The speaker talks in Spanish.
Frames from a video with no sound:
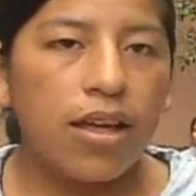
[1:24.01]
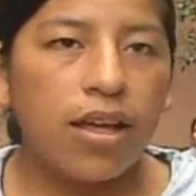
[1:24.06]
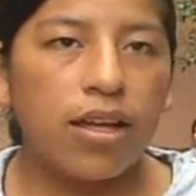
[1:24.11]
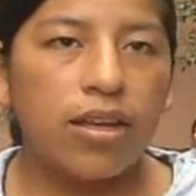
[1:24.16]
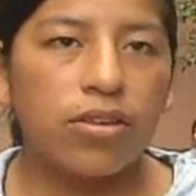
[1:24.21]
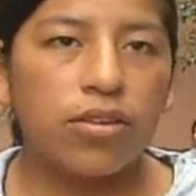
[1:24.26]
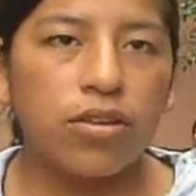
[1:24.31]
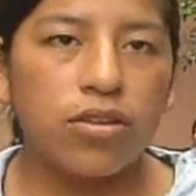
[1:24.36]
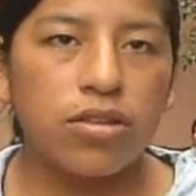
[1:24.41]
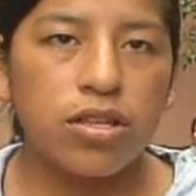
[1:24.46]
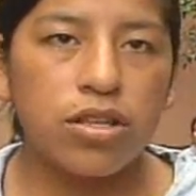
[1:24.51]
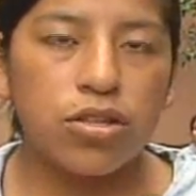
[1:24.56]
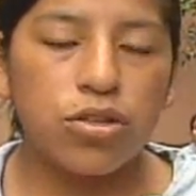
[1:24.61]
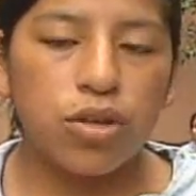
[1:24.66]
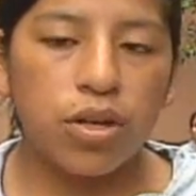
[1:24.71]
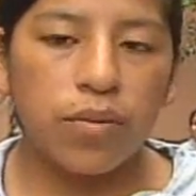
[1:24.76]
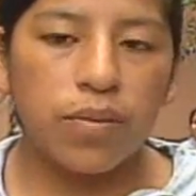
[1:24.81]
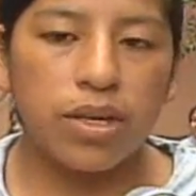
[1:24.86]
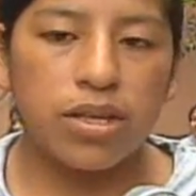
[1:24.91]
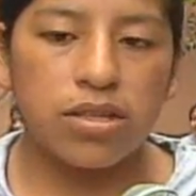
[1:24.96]
Entonces,
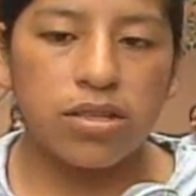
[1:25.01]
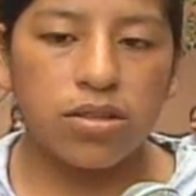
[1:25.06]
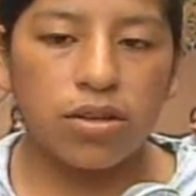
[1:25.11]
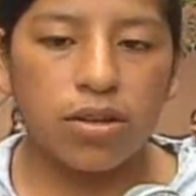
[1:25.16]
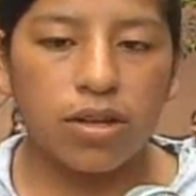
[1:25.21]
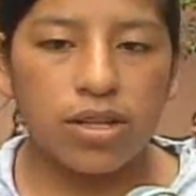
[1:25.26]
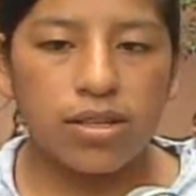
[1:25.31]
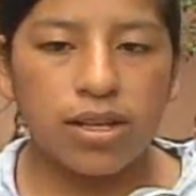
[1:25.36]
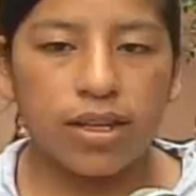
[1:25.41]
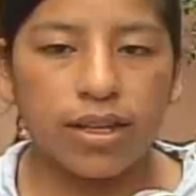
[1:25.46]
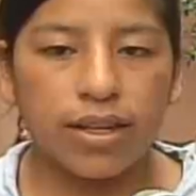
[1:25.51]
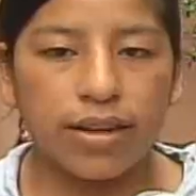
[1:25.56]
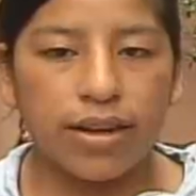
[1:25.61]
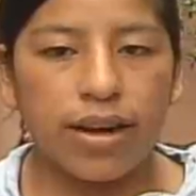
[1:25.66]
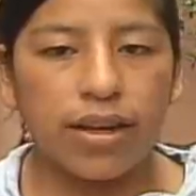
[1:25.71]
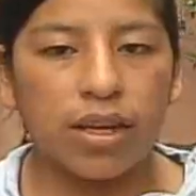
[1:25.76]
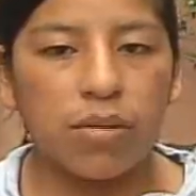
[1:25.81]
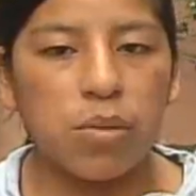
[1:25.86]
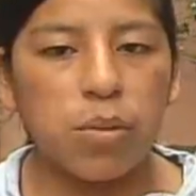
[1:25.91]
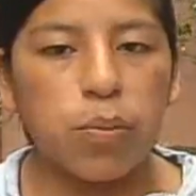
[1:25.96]
yo he visto esta
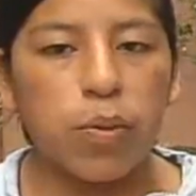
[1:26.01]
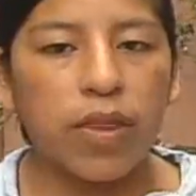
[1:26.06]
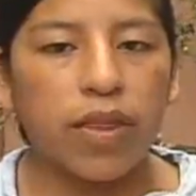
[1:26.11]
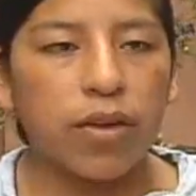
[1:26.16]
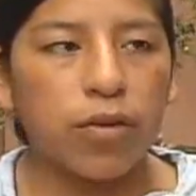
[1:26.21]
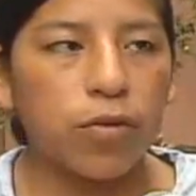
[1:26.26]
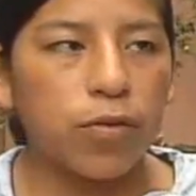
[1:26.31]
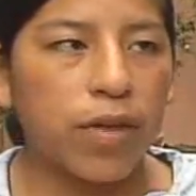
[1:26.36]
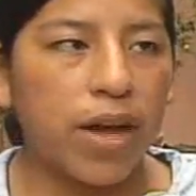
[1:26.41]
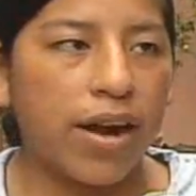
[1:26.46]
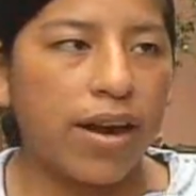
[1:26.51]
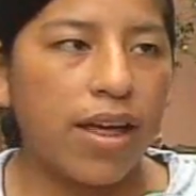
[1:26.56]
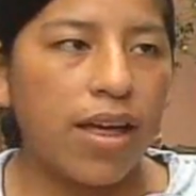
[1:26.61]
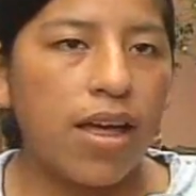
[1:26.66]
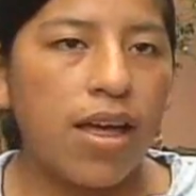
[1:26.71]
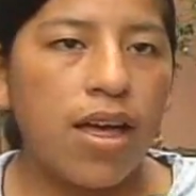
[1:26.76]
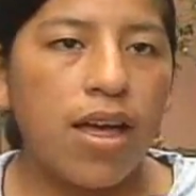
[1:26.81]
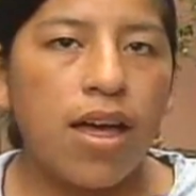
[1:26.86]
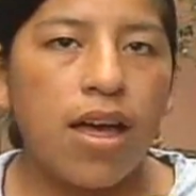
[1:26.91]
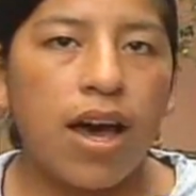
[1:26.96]
carrera que me puede ayudar
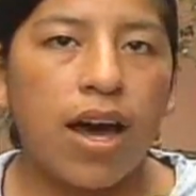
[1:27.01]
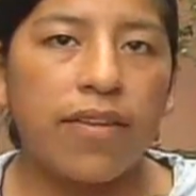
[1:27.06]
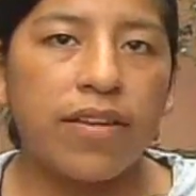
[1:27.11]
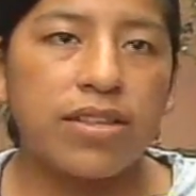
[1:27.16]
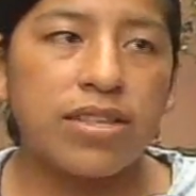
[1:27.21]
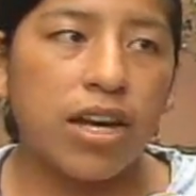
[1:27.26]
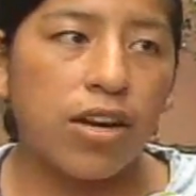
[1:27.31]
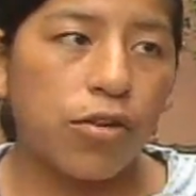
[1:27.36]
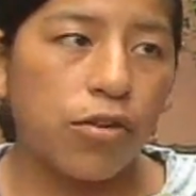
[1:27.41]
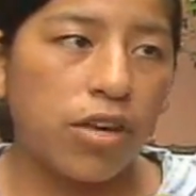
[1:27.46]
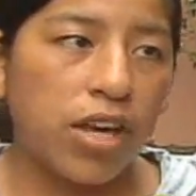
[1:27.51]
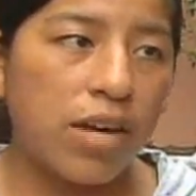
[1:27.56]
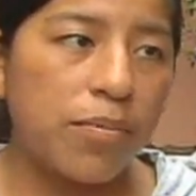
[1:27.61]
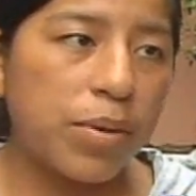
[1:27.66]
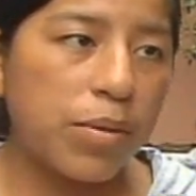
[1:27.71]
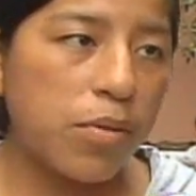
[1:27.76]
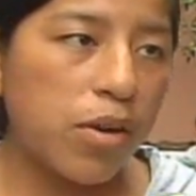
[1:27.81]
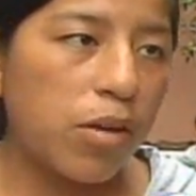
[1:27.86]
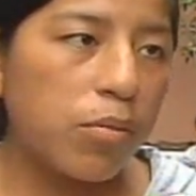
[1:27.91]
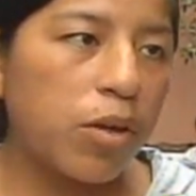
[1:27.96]
a desarrollar
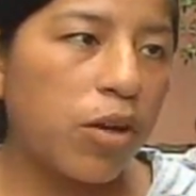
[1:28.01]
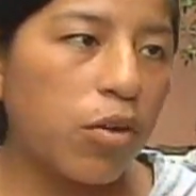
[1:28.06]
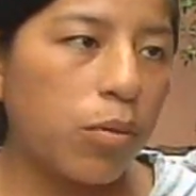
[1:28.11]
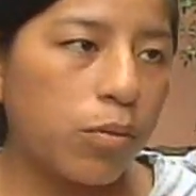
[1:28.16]
primero mi